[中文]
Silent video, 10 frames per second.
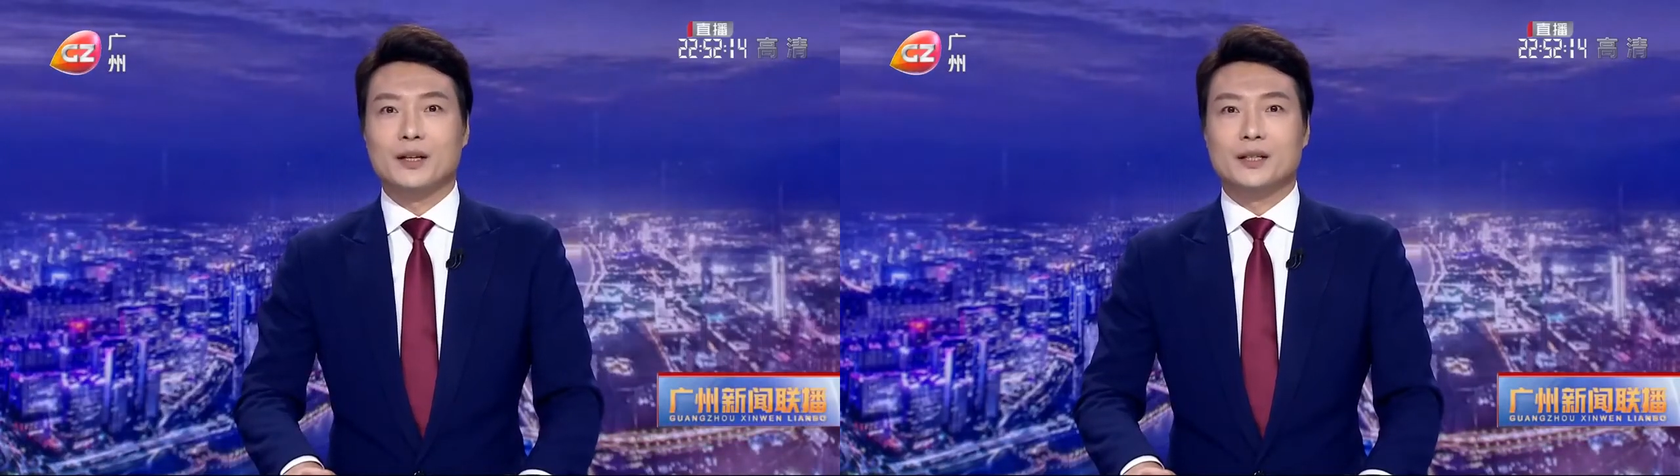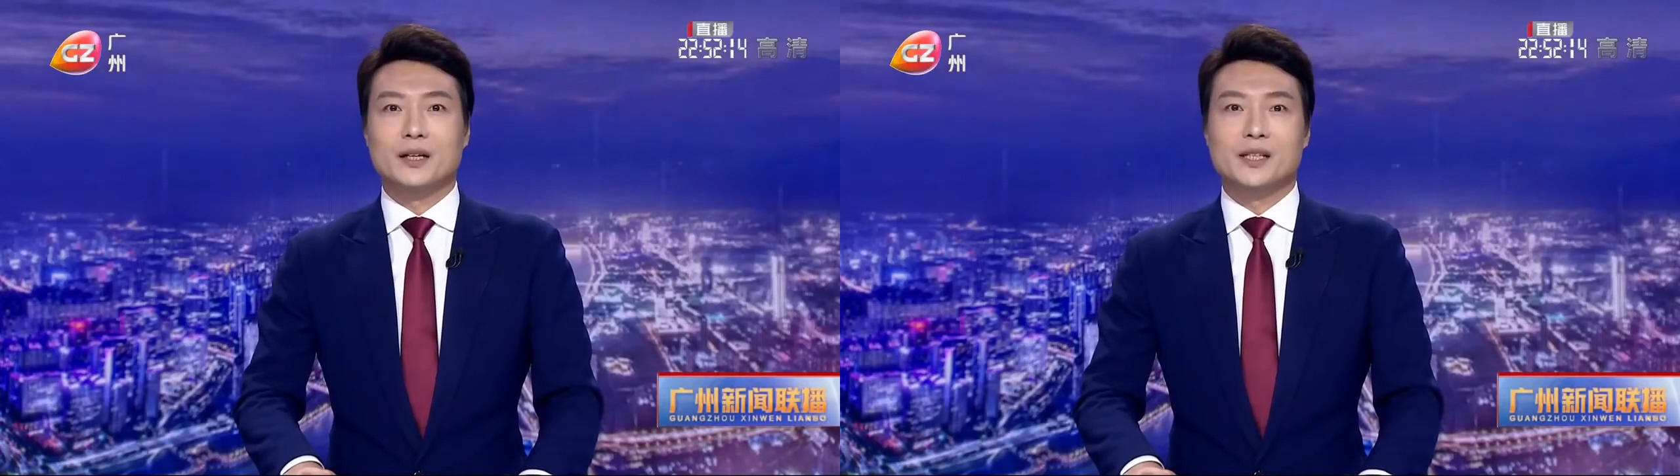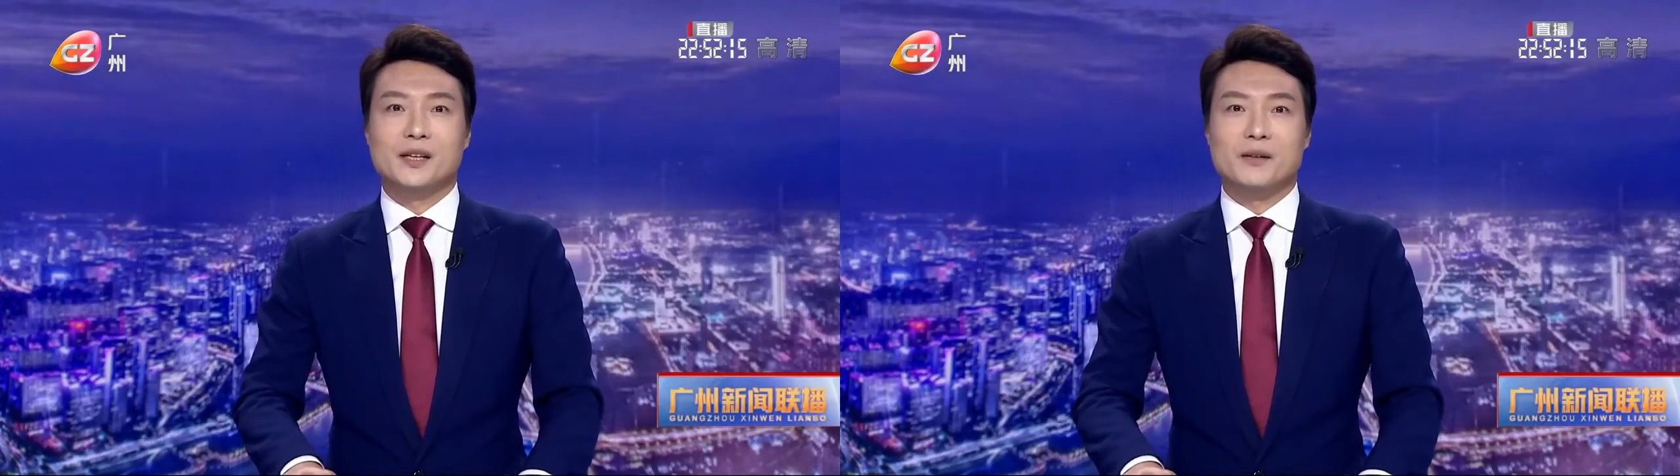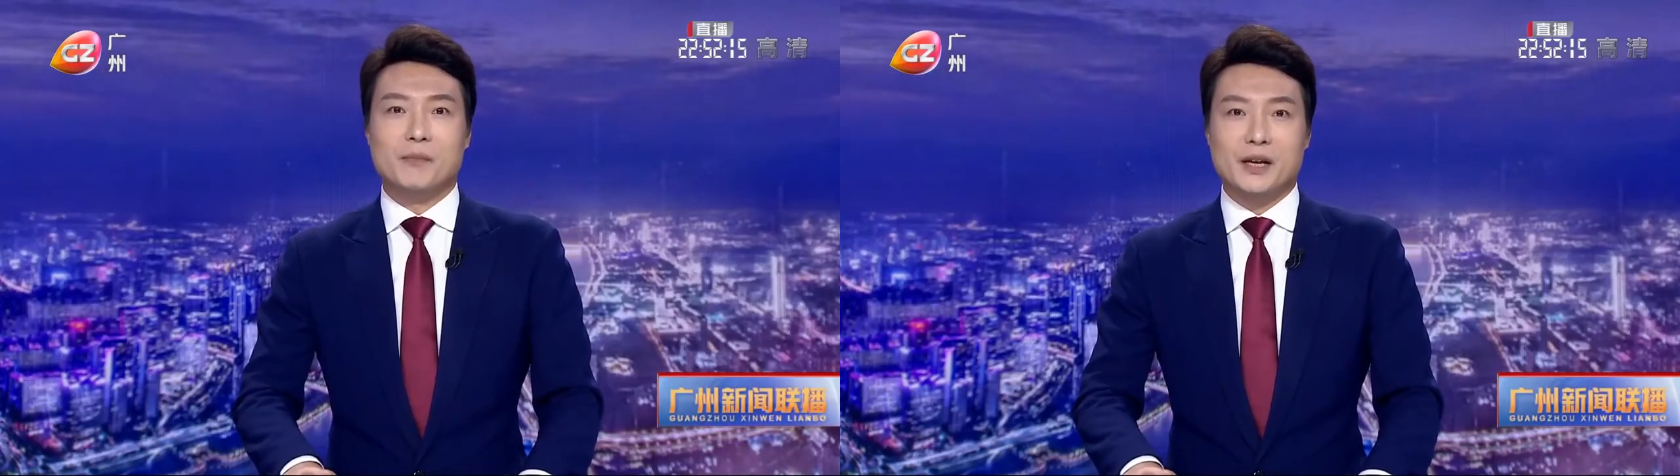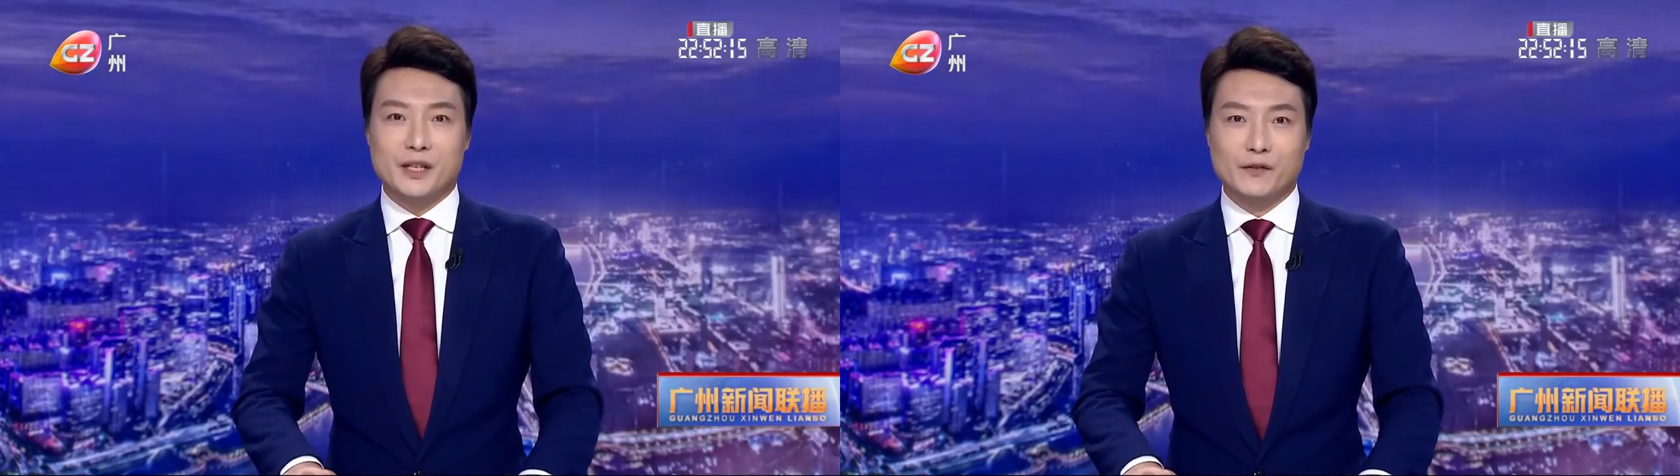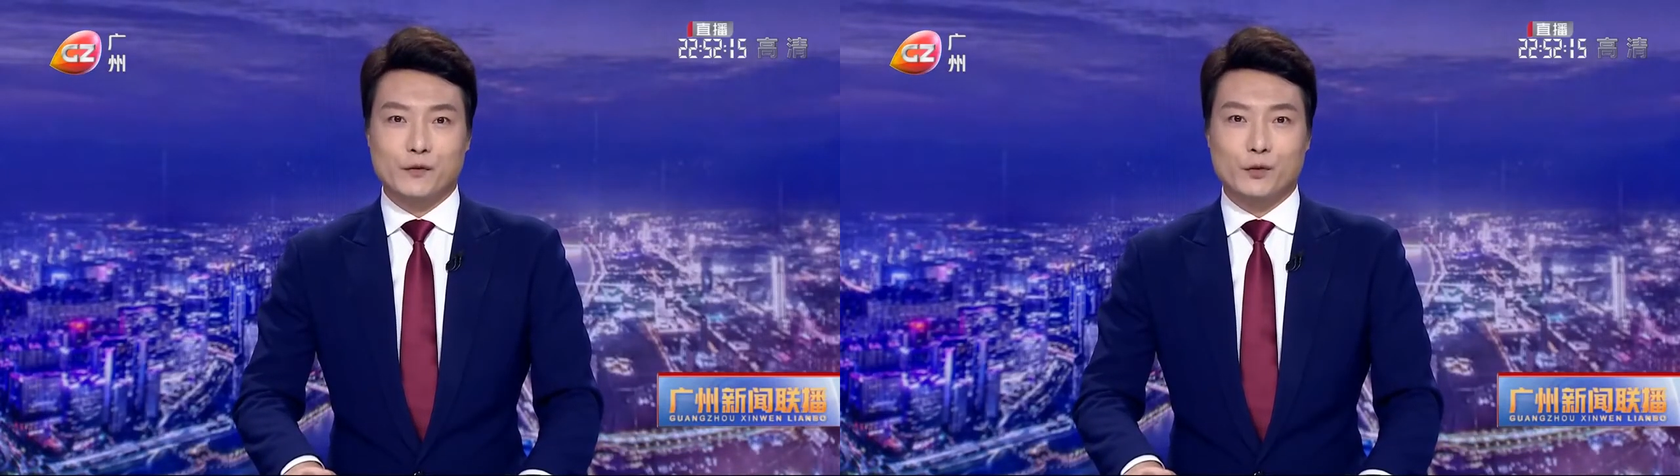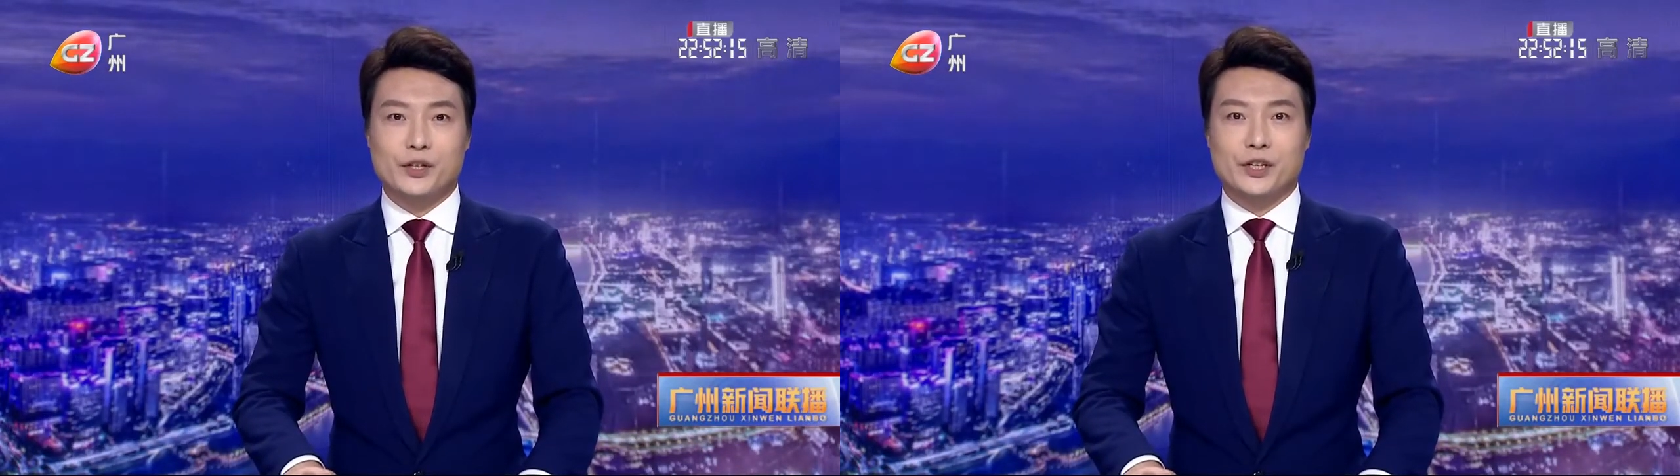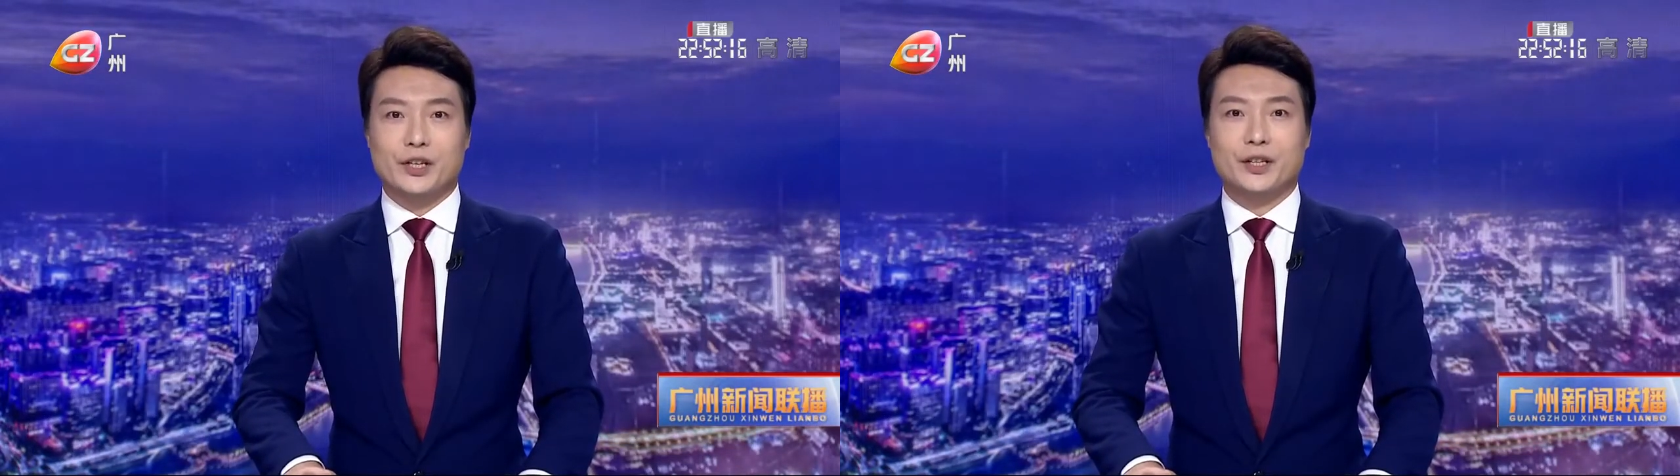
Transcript: 增进民生福祉，